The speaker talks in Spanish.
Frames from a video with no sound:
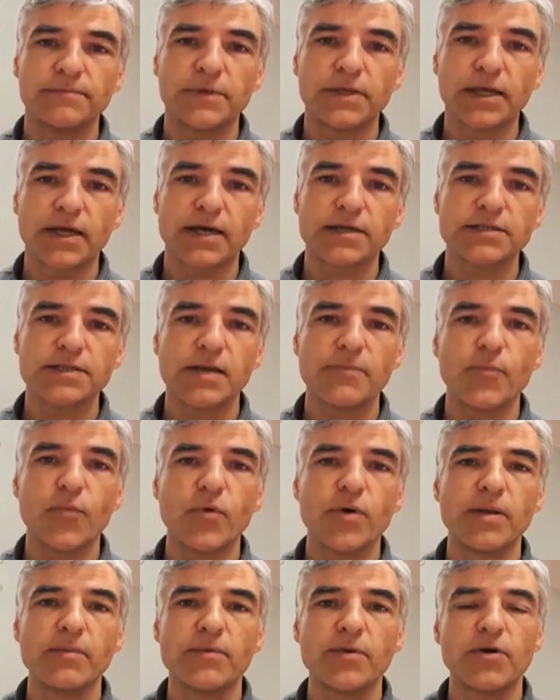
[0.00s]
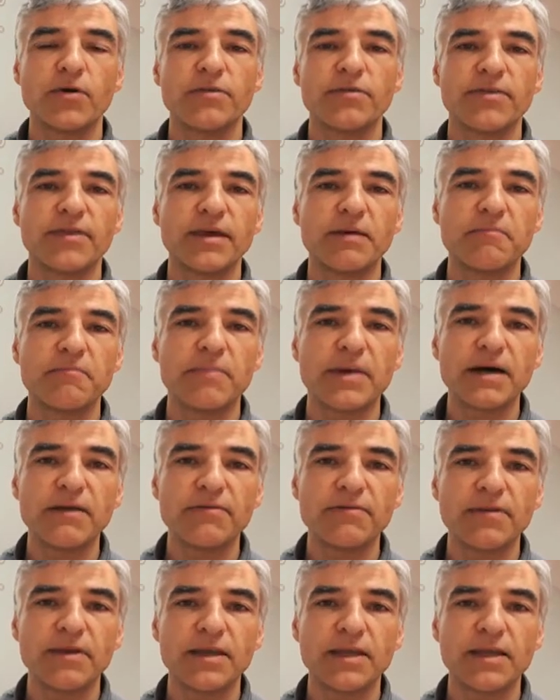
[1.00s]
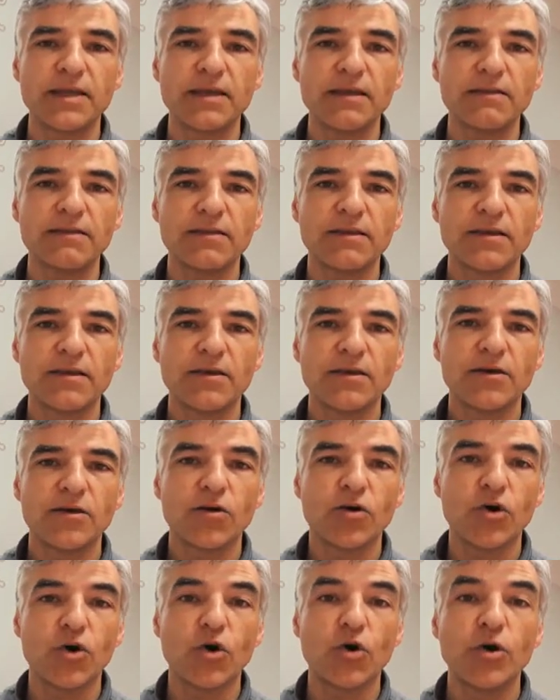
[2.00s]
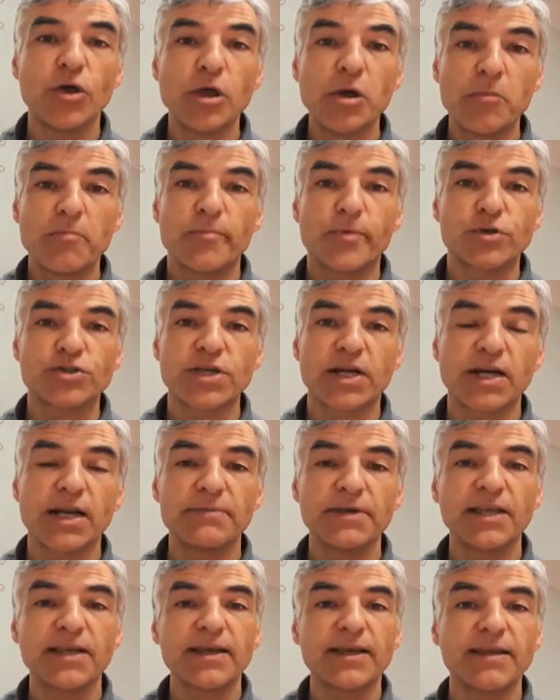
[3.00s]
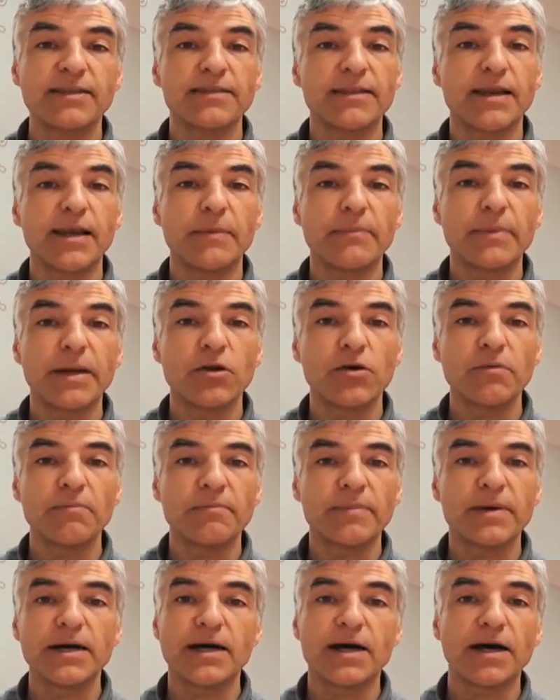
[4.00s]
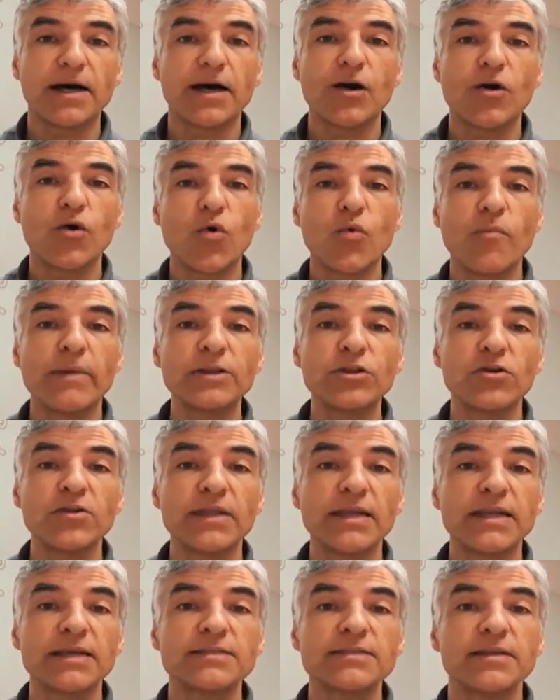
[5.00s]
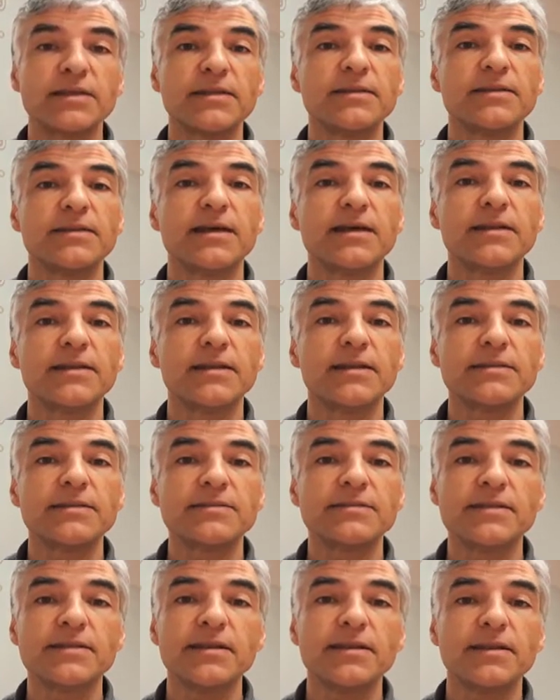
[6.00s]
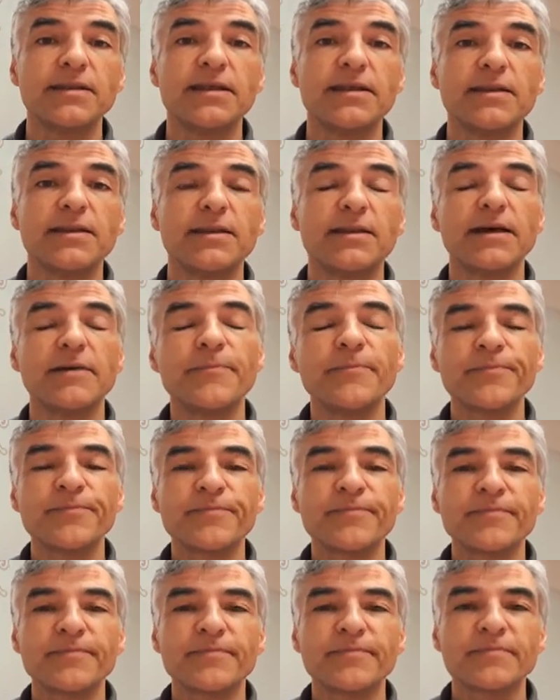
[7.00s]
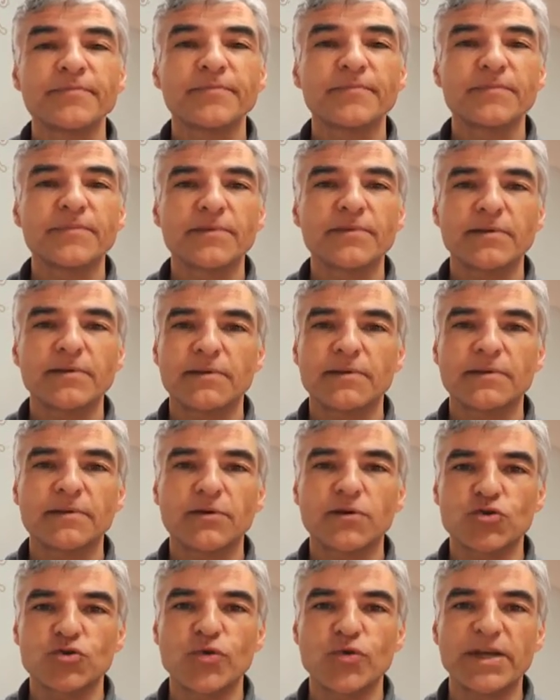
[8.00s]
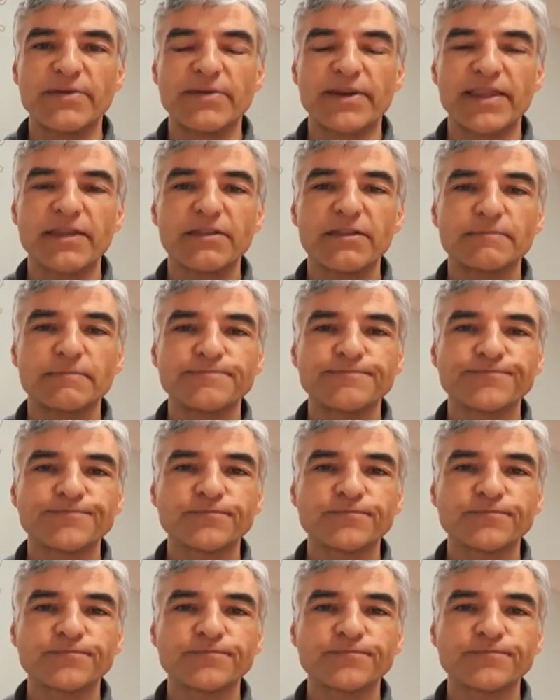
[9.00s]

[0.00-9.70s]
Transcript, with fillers: hijas del pueblo de Madrid, o por ser la Virgen de la Paloma, un manto de la chinana, chinana. Suena, ¿verdad?